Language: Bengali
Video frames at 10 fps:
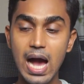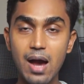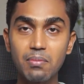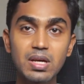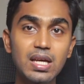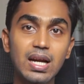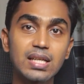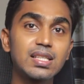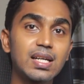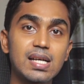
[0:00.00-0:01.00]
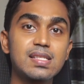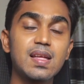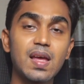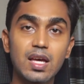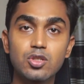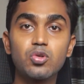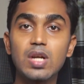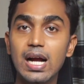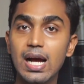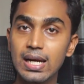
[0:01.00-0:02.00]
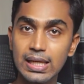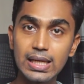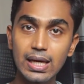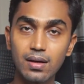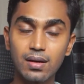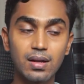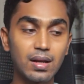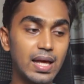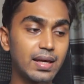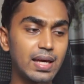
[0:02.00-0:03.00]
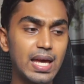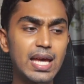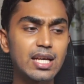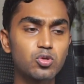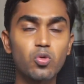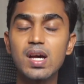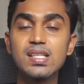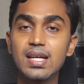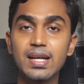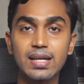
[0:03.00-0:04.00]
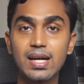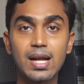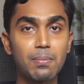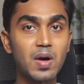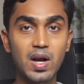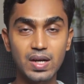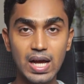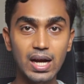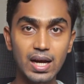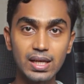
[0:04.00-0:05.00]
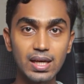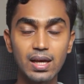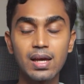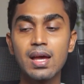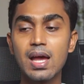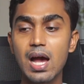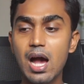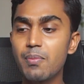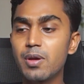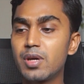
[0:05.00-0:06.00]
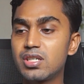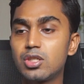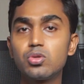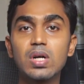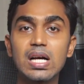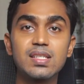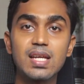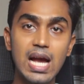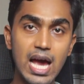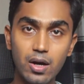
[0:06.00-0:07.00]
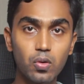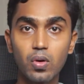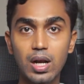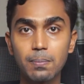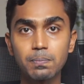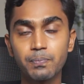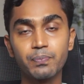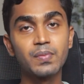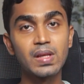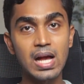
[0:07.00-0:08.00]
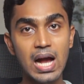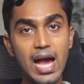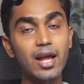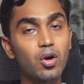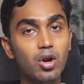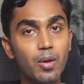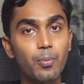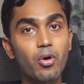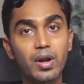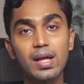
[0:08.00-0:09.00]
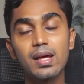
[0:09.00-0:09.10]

আমি রাজের কাছ থেকে কিছু টাকা নিয়ে লাইক এক্স ওয়াই জেড একটা নাম্বারের টাকা নিয়ে আমি বেশ কিছু কাস্টিং হায়ার করলাম হায়ার করার পরে